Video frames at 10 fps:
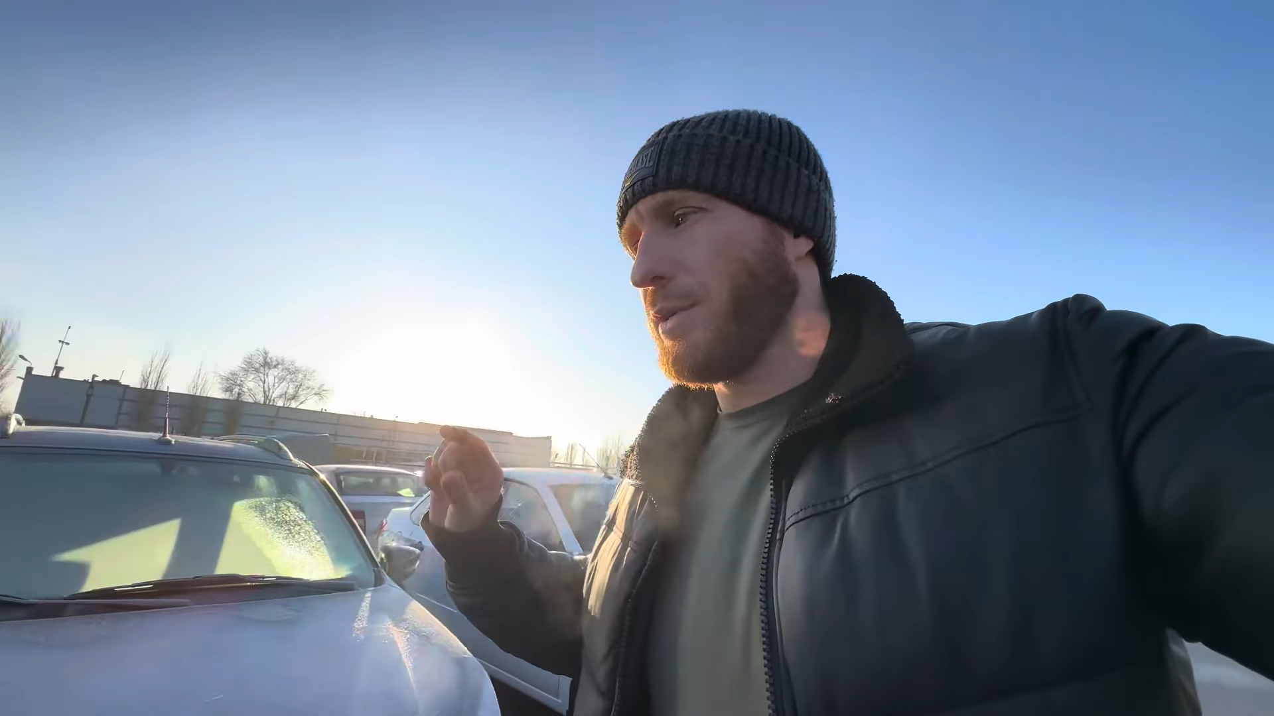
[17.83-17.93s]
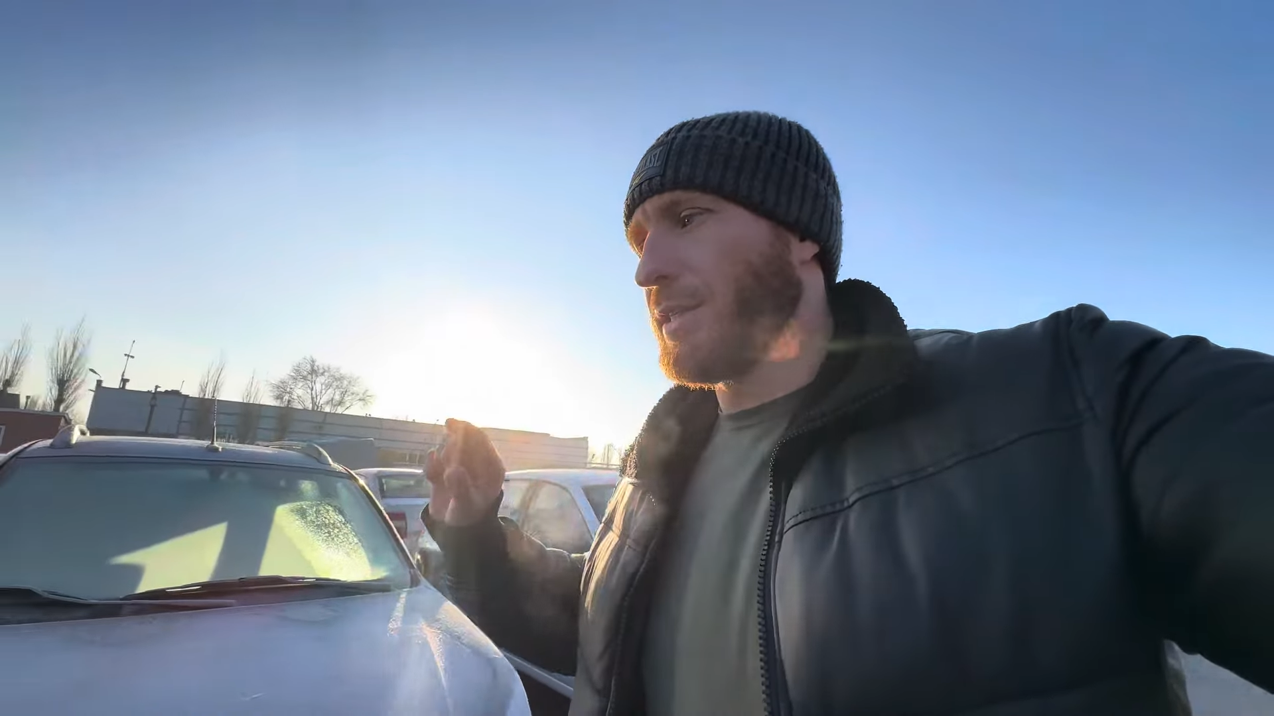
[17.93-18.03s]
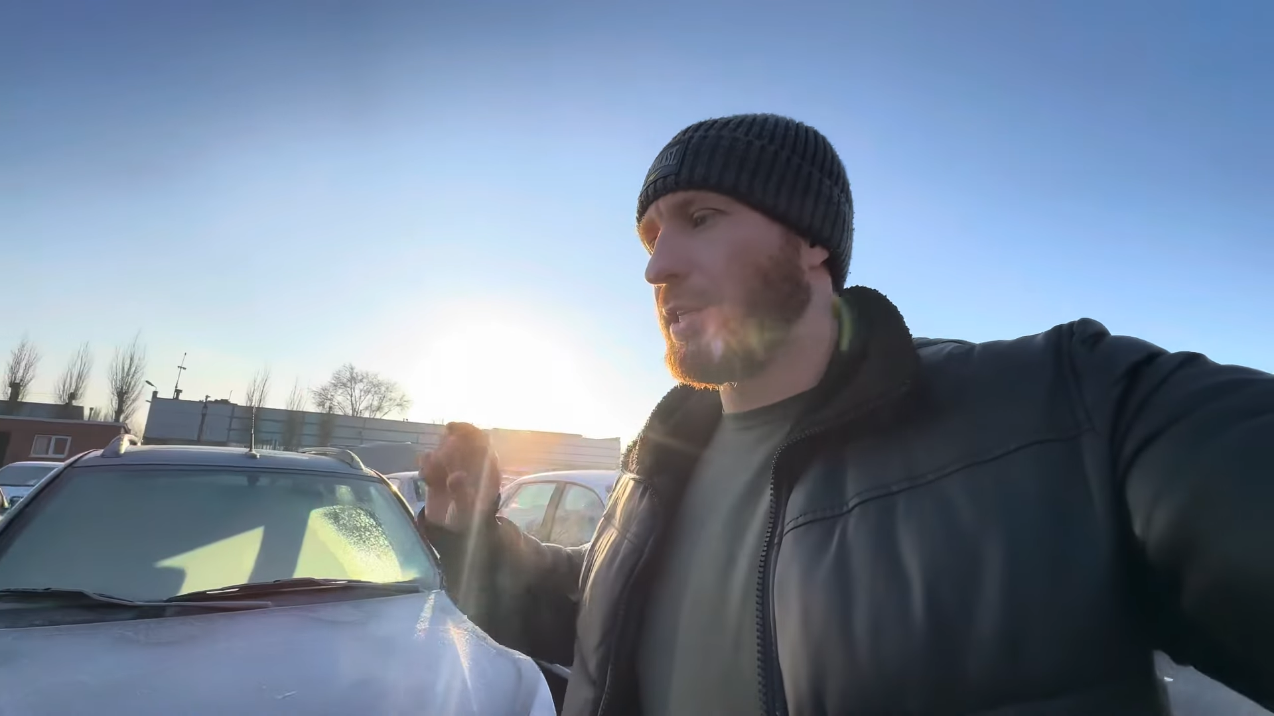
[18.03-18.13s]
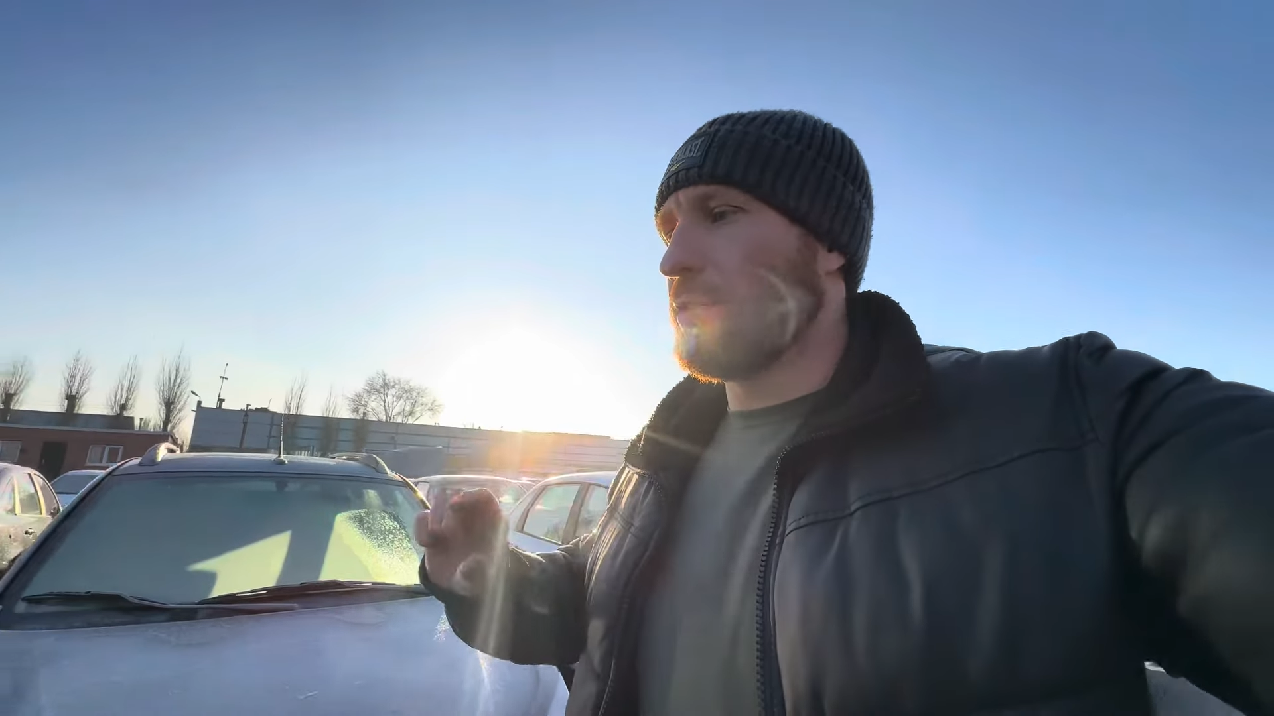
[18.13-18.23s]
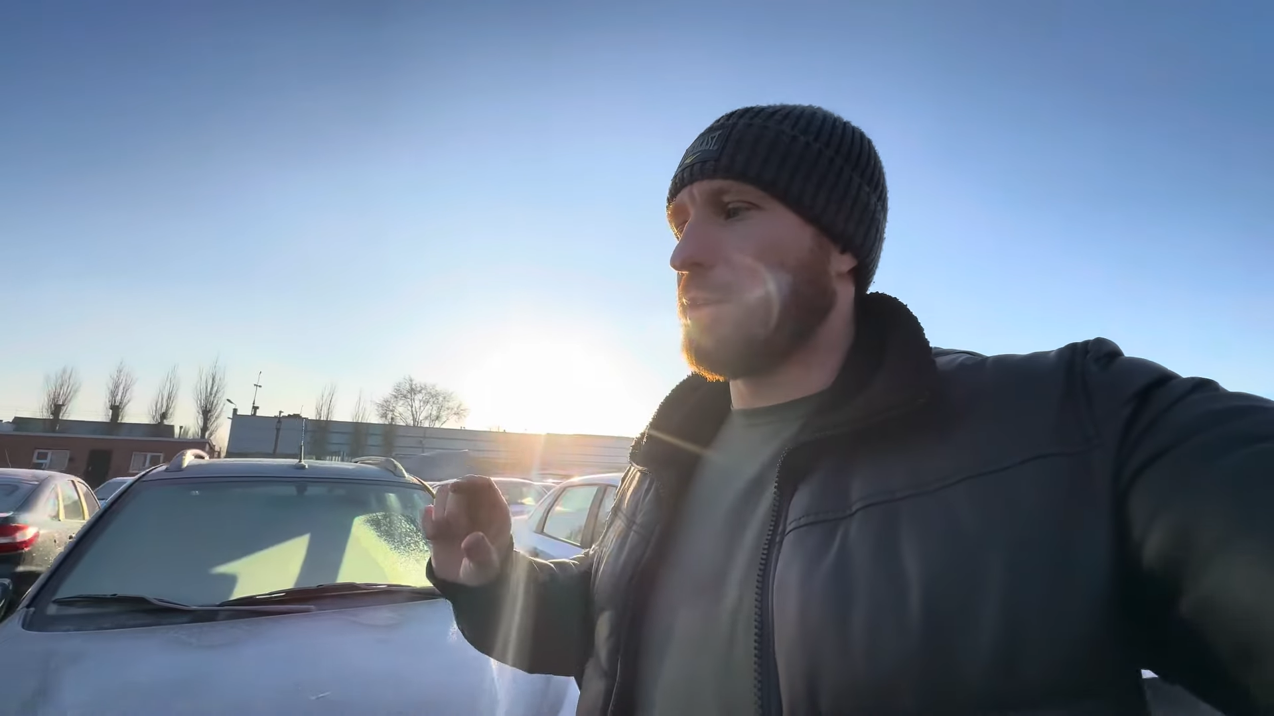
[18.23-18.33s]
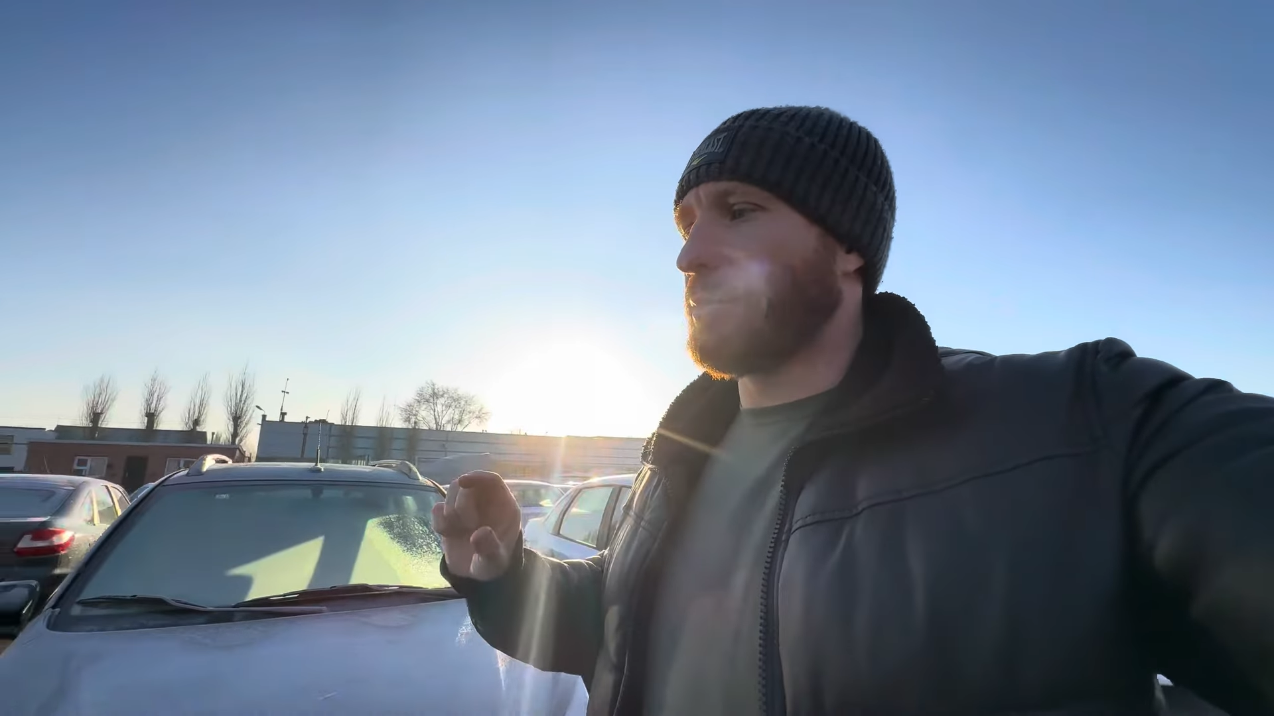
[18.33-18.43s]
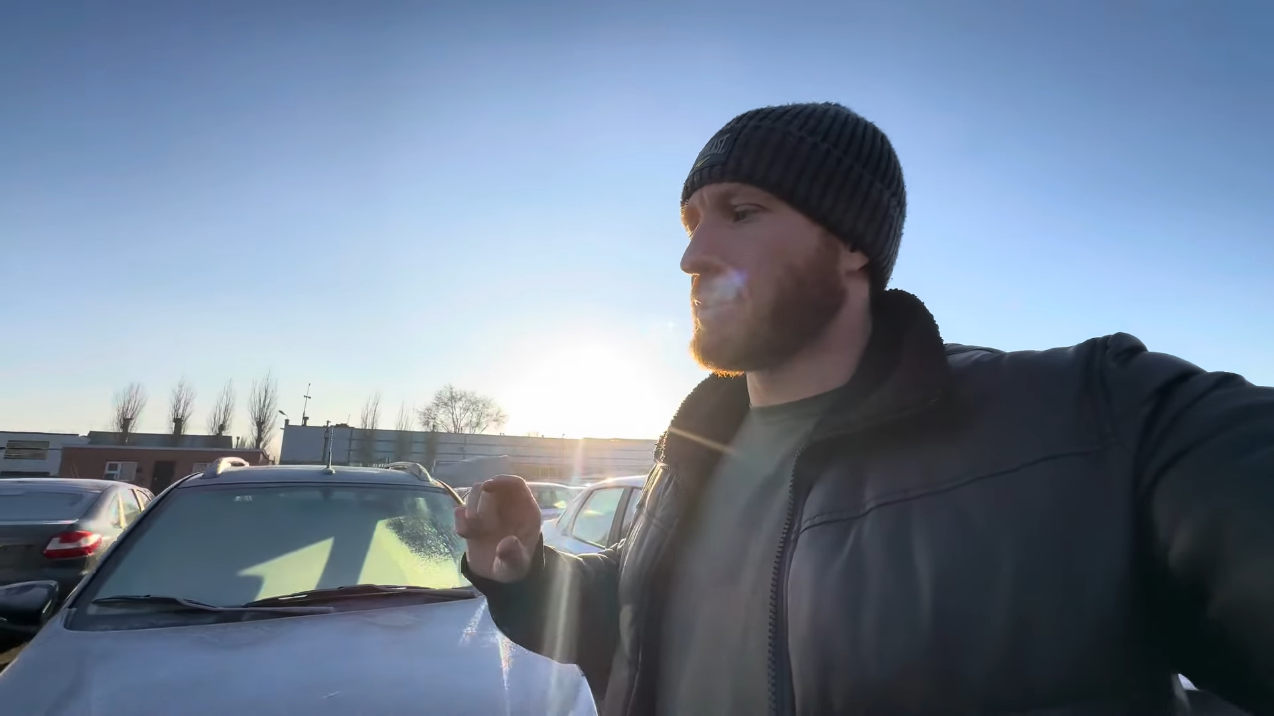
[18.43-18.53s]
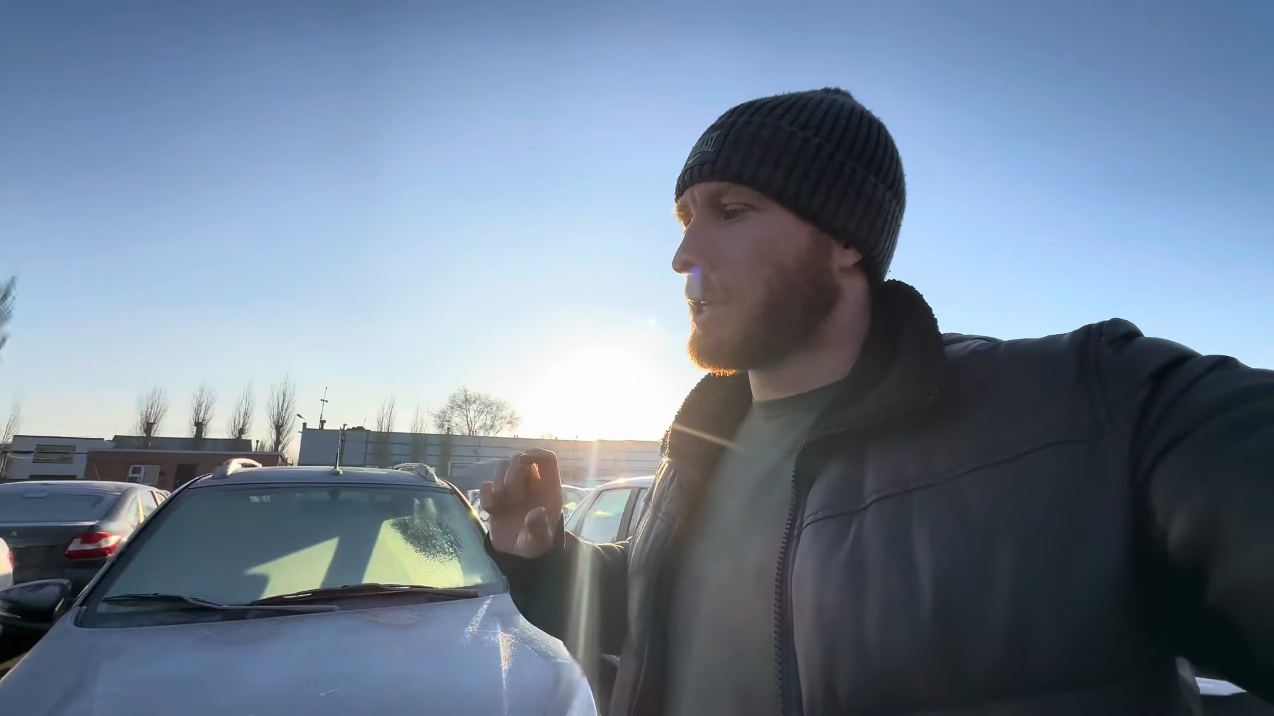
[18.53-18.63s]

сделаем